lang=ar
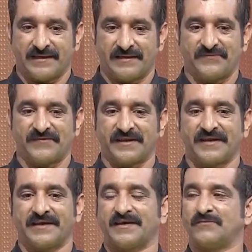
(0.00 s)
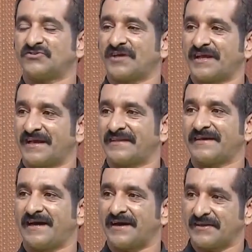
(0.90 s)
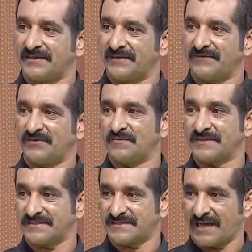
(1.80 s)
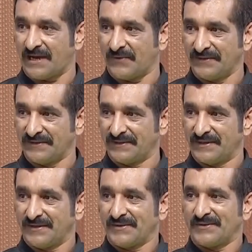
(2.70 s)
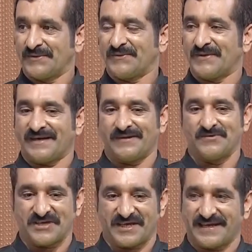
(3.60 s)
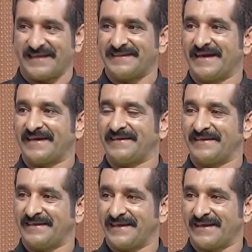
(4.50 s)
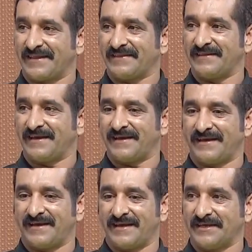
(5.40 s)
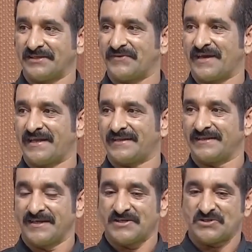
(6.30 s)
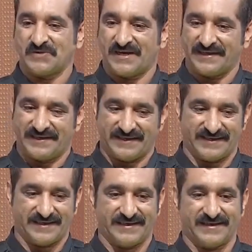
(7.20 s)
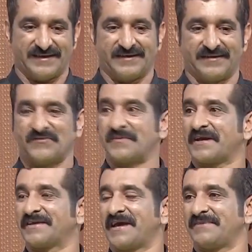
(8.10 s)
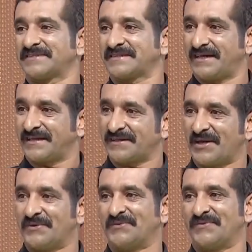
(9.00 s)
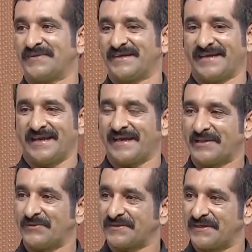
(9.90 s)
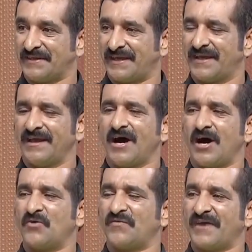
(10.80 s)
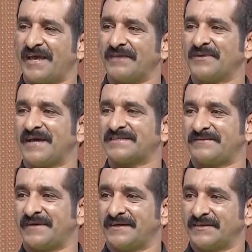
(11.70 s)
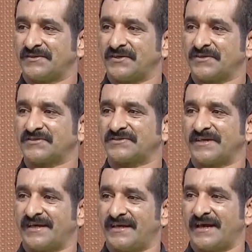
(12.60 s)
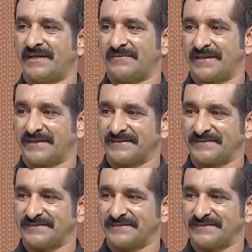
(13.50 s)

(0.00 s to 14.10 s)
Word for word: للفريق مشاركات خارجية في دول مجلس التعاون ومشاركات داخلية أثناء الاحتفالات سواء آه، في مهرجان مسقط أو في الأعياد الوطنية أو في أي مناسبة تخص آه، البلد